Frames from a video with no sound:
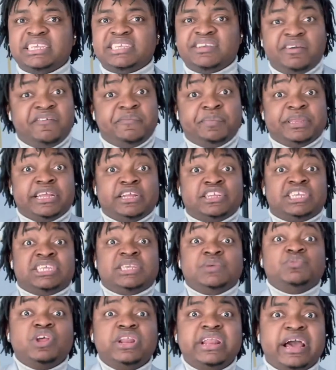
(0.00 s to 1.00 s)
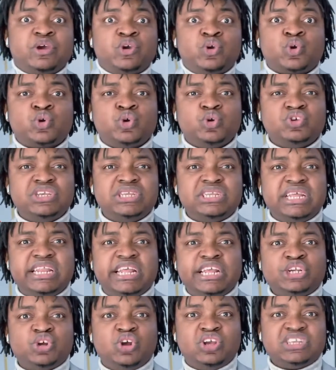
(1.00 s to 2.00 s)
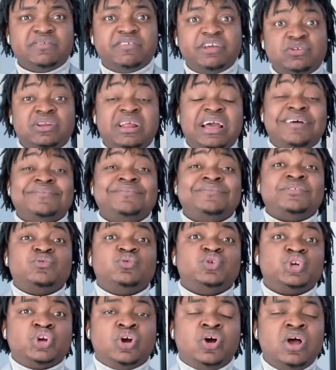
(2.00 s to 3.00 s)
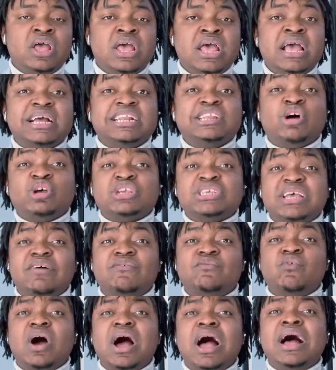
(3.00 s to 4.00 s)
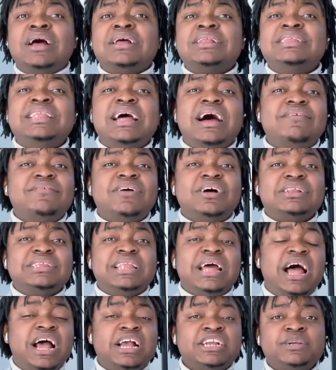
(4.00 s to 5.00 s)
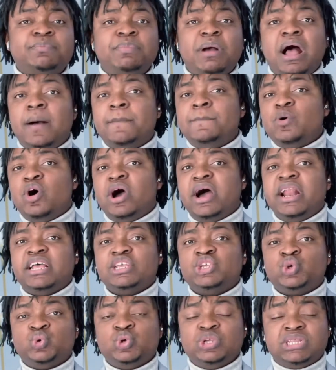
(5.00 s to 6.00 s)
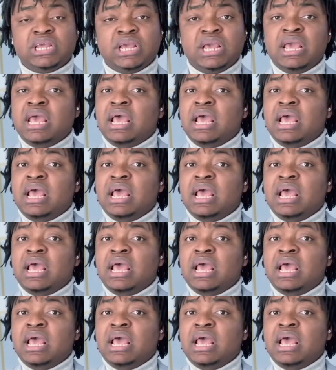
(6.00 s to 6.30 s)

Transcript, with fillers: Ça va peut-être stimuler la curiosité des gens, ça va donner envie aux gens d'en savoir davantage par rapport à la suite.